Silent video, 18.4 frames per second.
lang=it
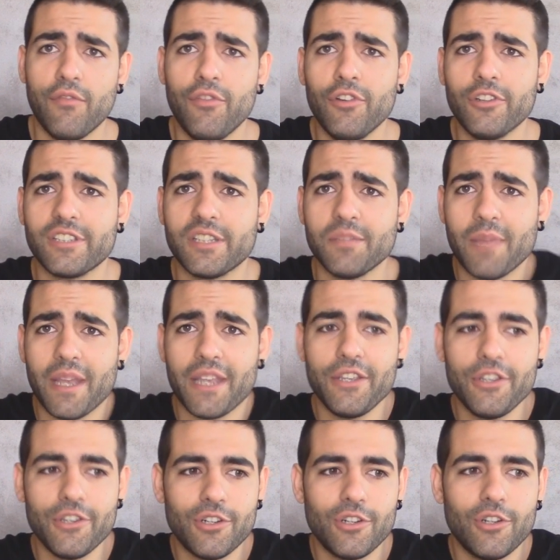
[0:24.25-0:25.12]
forse è
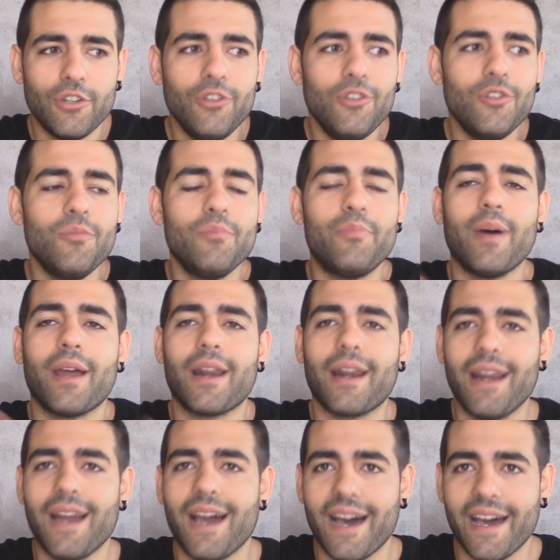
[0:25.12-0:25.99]
meglio non
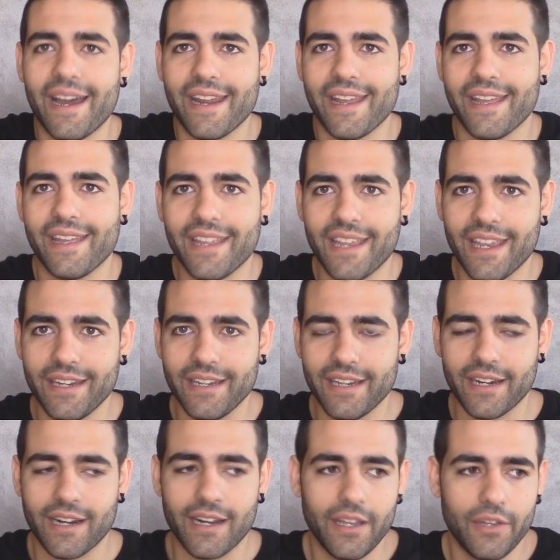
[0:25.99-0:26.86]
parlare che
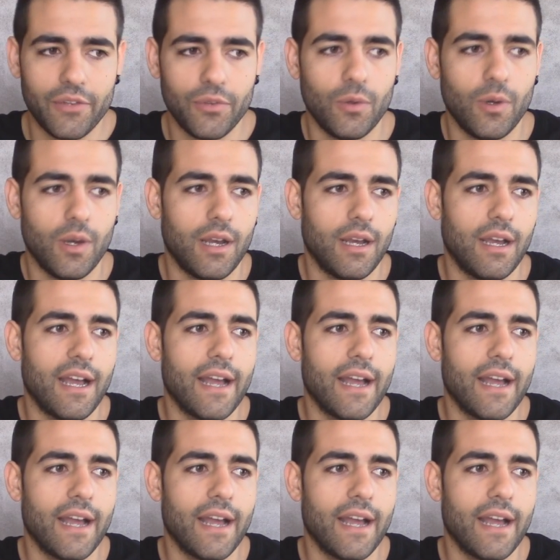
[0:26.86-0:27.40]
dirla tua,